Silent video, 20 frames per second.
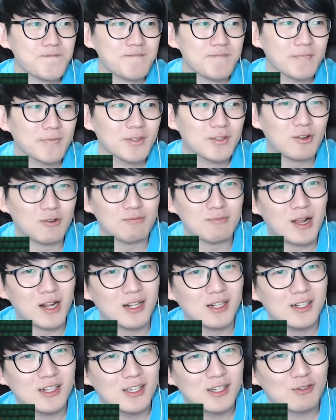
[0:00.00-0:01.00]

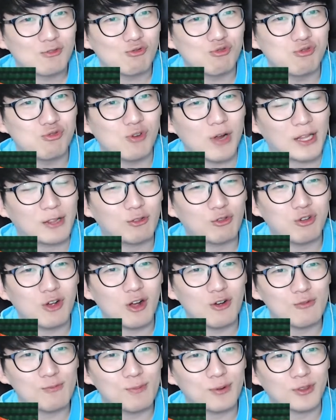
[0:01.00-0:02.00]
정말 9회
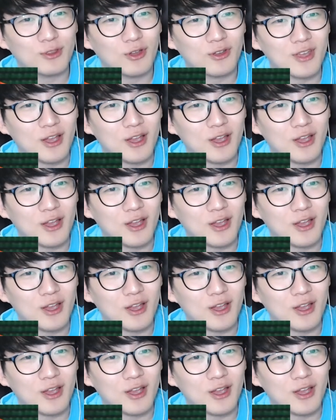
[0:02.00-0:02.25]
투아웃부터